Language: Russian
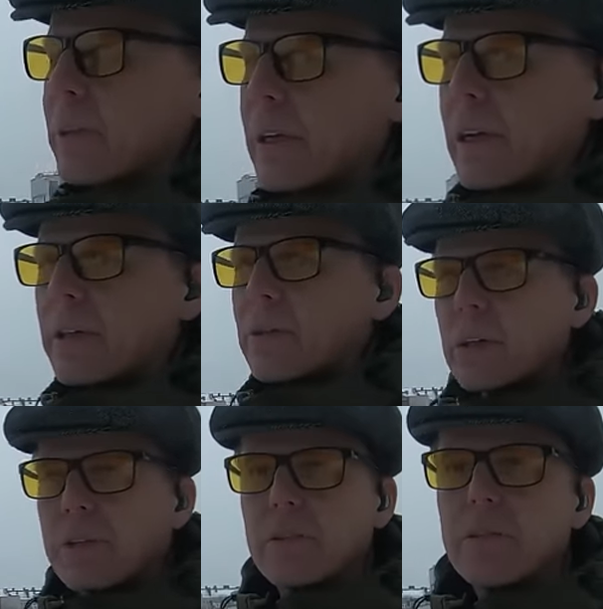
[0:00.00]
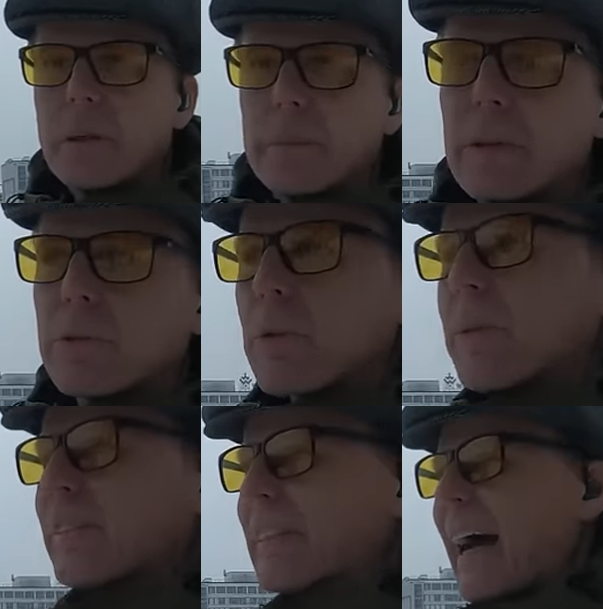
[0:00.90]
был крайне неудачный выбор, потому что он
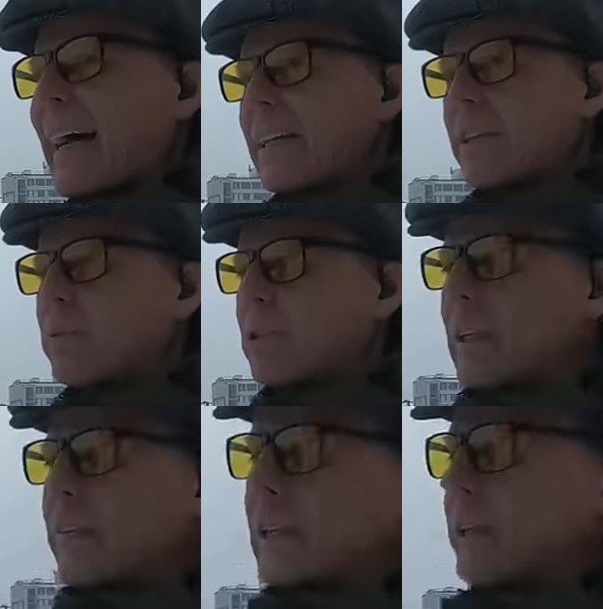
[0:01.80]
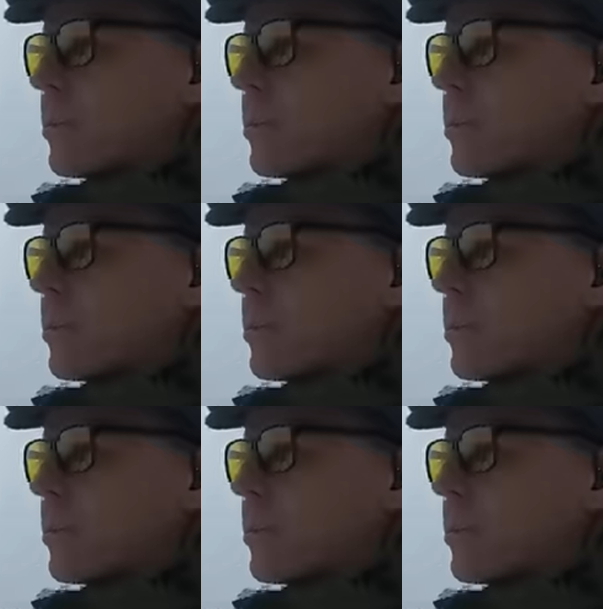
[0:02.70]
был старый, ему нафиг